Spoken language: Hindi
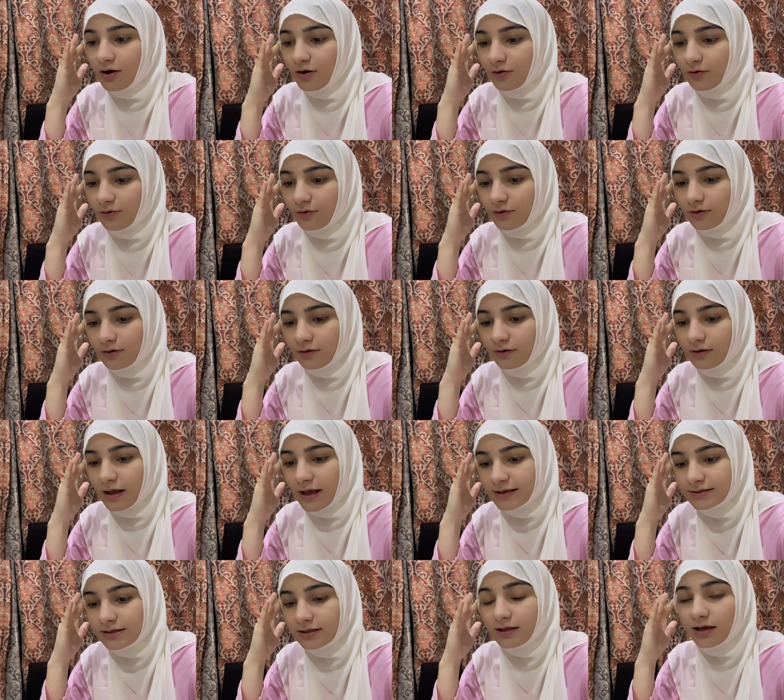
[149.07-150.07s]
और
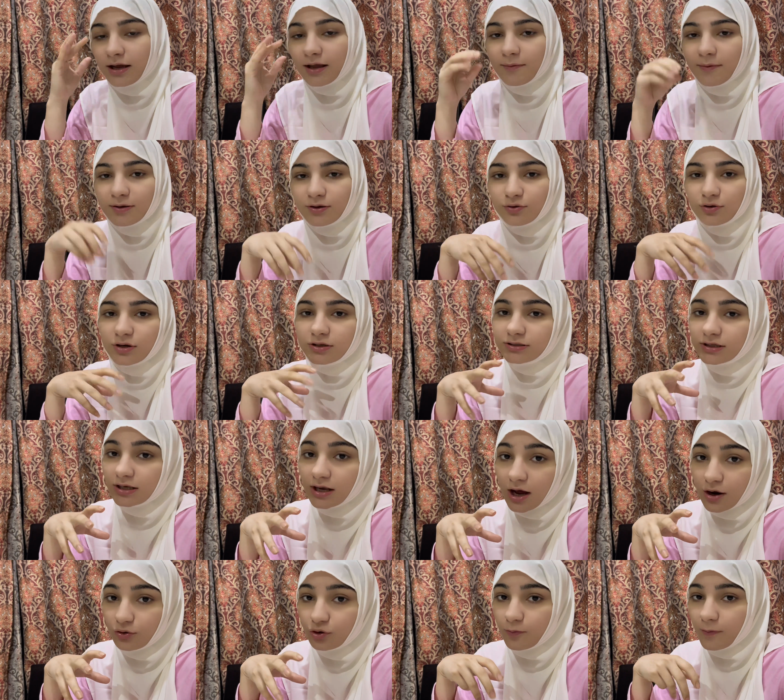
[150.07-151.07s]
ऐसा था कि मैं थोड़ा सा
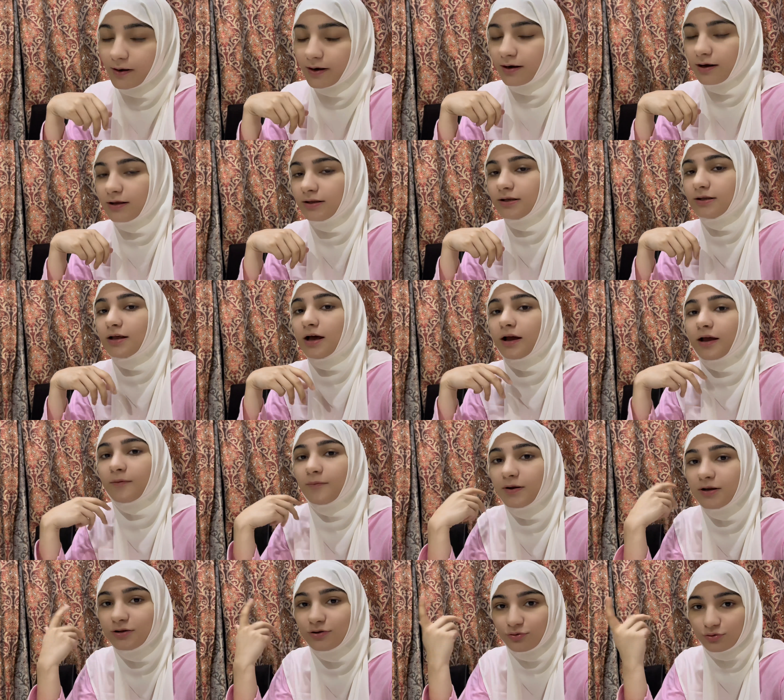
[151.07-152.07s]
लाउड पढ़ रही थी ताकि
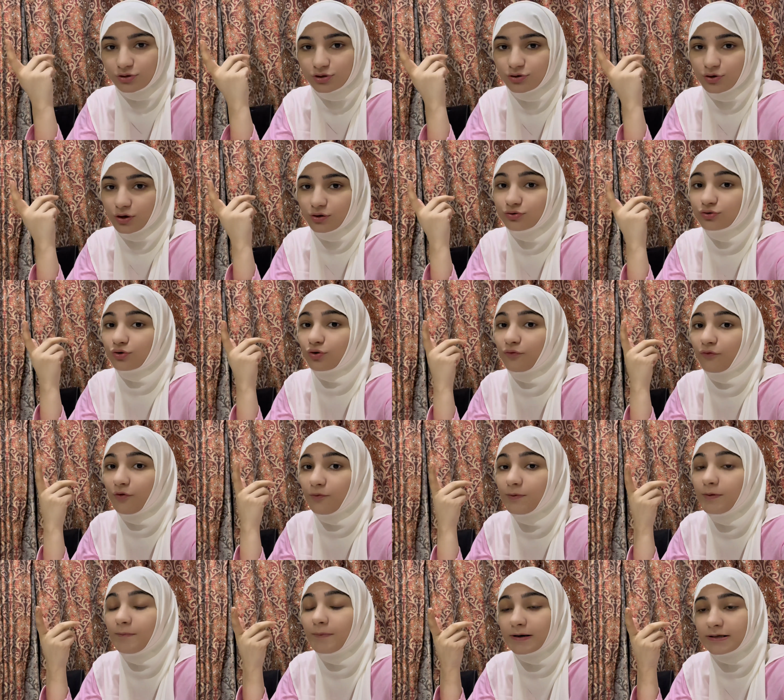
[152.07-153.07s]
मेरी दोस्त जो है उसको
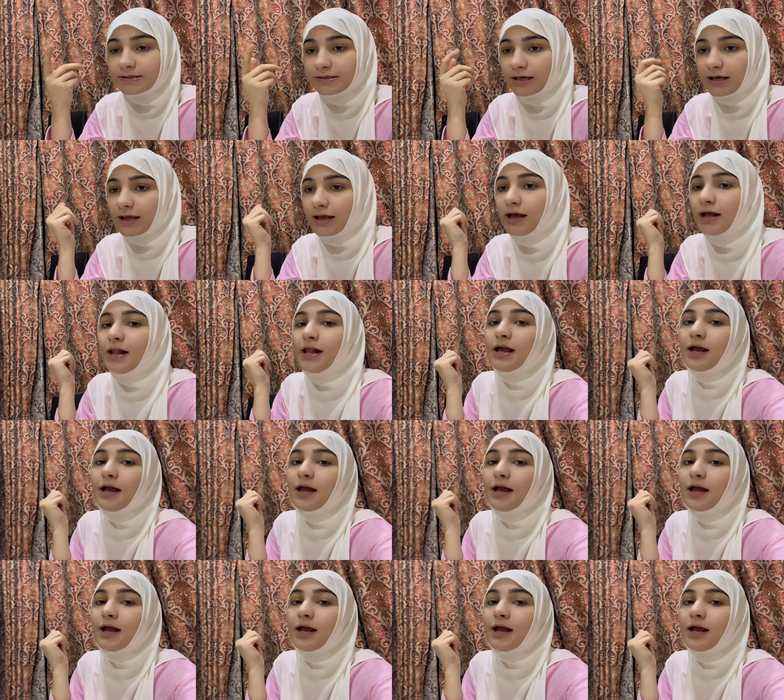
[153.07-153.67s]
वो भी पढ़ सके